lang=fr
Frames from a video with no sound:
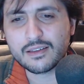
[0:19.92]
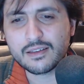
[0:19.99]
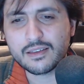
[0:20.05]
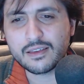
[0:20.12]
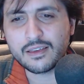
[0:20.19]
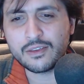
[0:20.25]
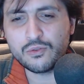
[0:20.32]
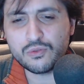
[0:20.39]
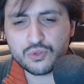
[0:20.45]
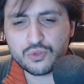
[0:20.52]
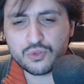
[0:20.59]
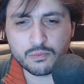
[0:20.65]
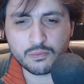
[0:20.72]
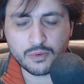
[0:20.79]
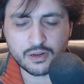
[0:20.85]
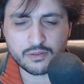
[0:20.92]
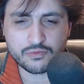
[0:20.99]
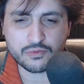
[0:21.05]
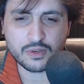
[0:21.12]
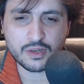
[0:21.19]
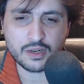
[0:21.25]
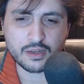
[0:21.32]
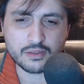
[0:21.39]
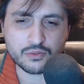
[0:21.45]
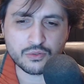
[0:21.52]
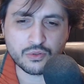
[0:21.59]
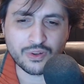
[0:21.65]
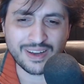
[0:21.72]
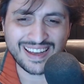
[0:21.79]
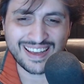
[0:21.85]
et YouTube m'envoie
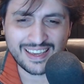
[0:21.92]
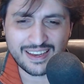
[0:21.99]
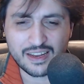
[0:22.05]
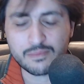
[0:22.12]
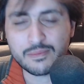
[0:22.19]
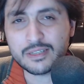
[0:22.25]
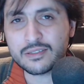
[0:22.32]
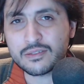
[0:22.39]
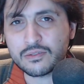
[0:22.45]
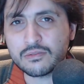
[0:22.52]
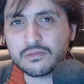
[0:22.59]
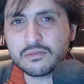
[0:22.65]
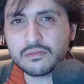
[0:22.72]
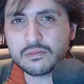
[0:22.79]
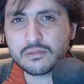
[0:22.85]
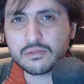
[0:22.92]
une réclamation,